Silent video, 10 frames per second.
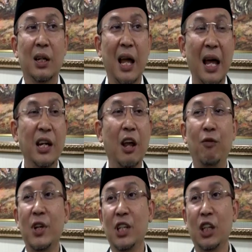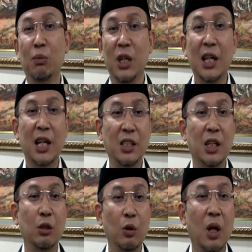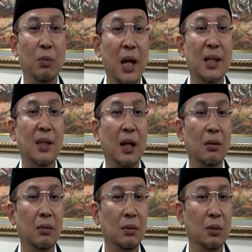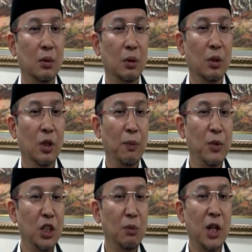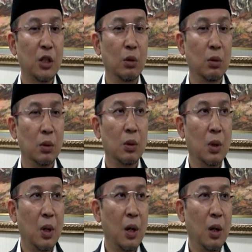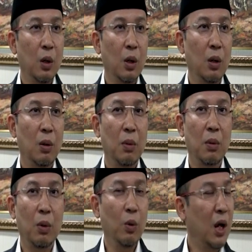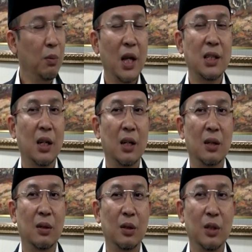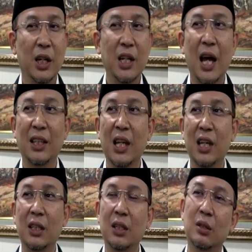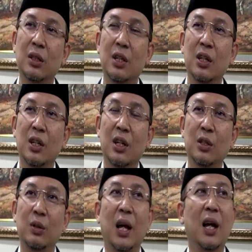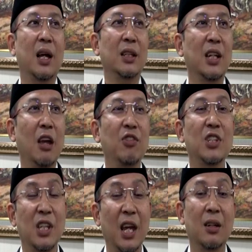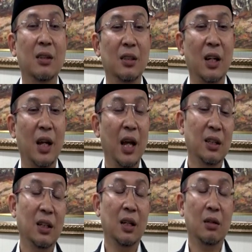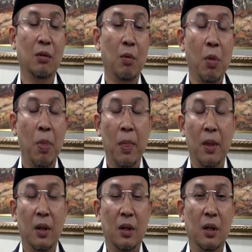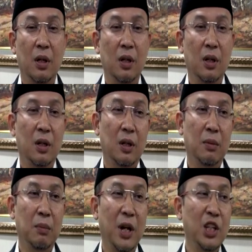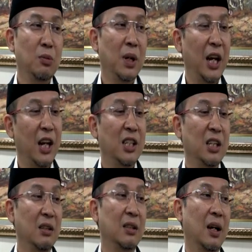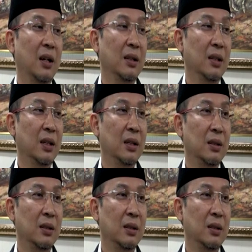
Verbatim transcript: Dan defisit migasnya itu luar biasa. Defisit migas itu luar biasa lah. Jadi artinya kita sudah tidak efisien terkait dengan uh, manajemen energi kita ya.